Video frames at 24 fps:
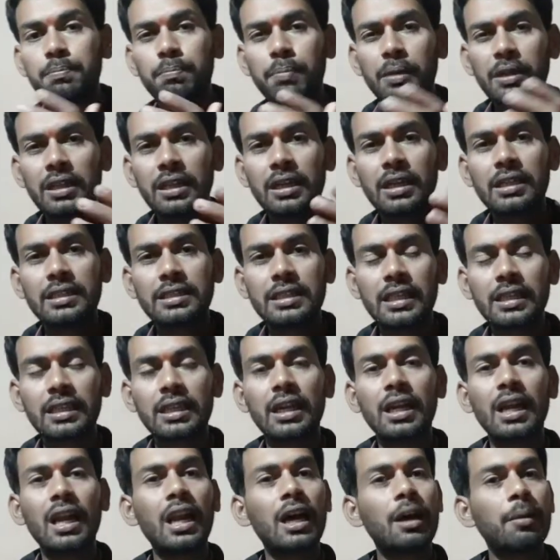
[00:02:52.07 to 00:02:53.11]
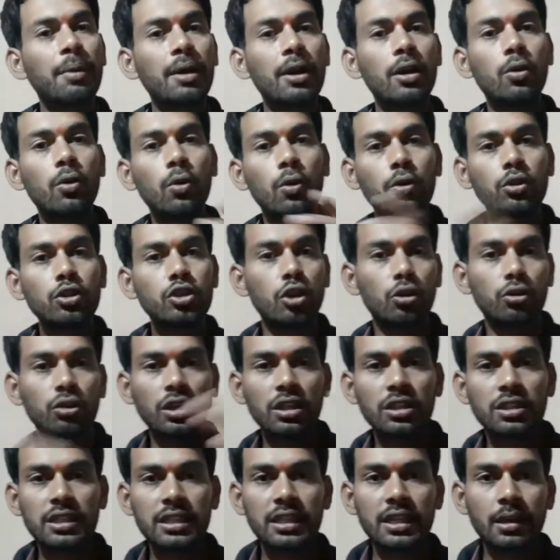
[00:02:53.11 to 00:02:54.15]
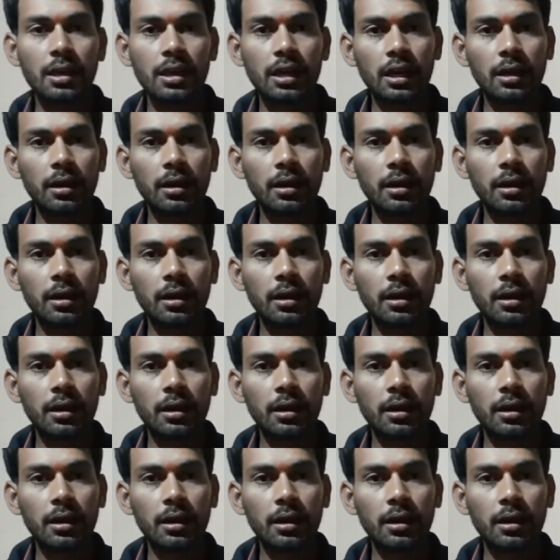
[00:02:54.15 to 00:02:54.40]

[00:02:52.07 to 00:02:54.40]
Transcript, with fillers: पंद्रह सत्रह लगभग लोगों को चौदह से